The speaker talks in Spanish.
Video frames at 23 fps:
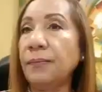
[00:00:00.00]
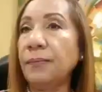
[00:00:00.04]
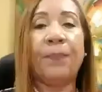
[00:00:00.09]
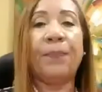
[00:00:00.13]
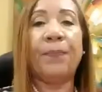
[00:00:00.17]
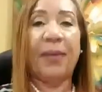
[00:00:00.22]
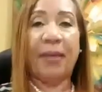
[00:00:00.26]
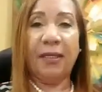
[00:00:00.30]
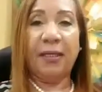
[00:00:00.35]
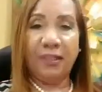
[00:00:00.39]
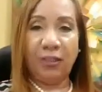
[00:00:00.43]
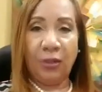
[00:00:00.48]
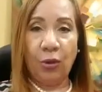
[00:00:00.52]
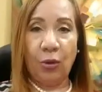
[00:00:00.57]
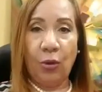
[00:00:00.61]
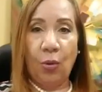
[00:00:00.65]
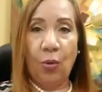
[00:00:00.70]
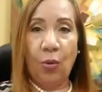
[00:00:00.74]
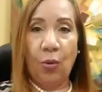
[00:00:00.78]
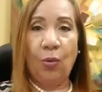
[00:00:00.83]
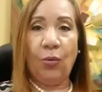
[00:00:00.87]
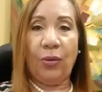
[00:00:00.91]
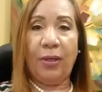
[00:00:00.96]
con
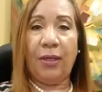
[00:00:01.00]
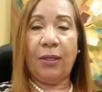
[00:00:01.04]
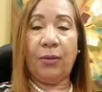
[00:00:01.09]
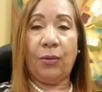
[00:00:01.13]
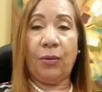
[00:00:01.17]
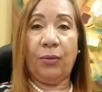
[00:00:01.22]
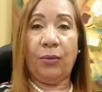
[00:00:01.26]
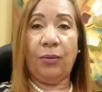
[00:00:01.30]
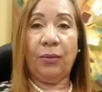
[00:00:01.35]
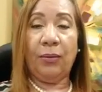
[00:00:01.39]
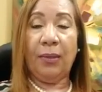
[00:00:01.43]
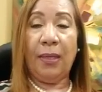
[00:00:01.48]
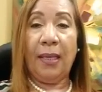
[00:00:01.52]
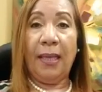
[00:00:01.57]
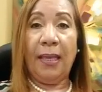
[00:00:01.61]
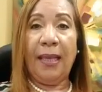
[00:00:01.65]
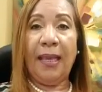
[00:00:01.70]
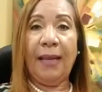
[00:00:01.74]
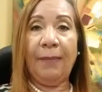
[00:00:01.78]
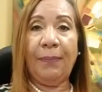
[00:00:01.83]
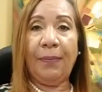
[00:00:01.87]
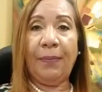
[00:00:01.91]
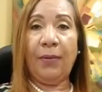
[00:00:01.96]
precio único.
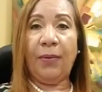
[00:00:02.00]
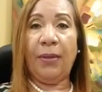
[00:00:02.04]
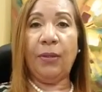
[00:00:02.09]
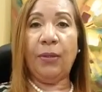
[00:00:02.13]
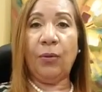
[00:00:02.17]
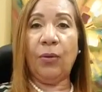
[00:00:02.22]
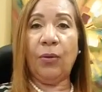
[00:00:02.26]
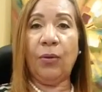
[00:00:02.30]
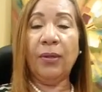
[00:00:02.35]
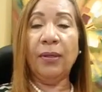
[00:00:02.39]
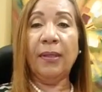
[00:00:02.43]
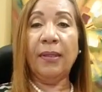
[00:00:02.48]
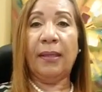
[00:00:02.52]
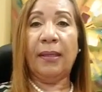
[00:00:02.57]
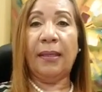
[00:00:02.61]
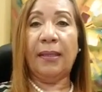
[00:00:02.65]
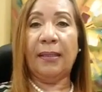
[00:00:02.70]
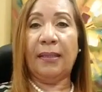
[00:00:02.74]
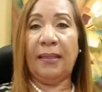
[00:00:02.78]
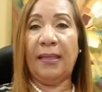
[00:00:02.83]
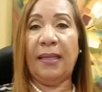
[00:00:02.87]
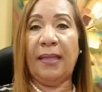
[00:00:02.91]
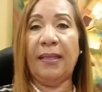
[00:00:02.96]
El proveedor
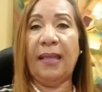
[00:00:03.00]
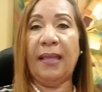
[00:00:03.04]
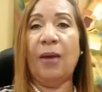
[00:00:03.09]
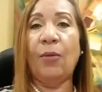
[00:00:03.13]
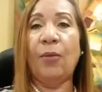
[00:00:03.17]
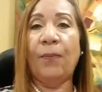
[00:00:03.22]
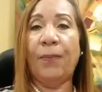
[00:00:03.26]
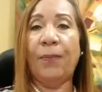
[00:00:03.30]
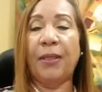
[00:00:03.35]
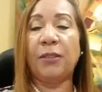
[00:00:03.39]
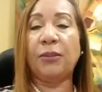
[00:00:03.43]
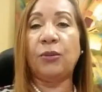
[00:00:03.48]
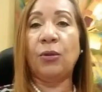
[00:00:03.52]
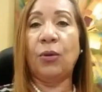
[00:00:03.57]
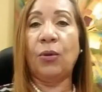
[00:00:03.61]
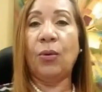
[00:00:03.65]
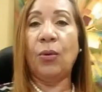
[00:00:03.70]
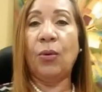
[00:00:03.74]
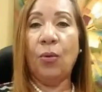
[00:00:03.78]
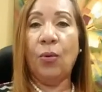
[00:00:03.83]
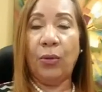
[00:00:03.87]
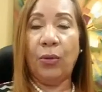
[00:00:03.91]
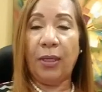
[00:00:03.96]
le da un
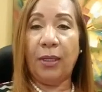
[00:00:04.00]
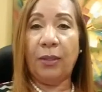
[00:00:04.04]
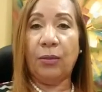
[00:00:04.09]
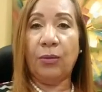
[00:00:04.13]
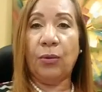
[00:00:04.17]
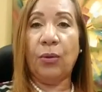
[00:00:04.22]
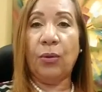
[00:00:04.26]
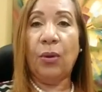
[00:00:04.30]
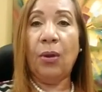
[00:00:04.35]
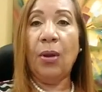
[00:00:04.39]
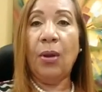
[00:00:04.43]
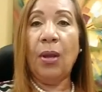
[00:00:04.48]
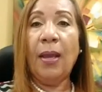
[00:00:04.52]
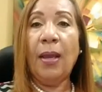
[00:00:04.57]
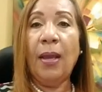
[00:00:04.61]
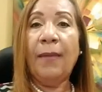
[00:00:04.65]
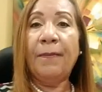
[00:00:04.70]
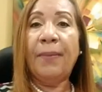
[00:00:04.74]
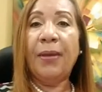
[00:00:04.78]
precio único.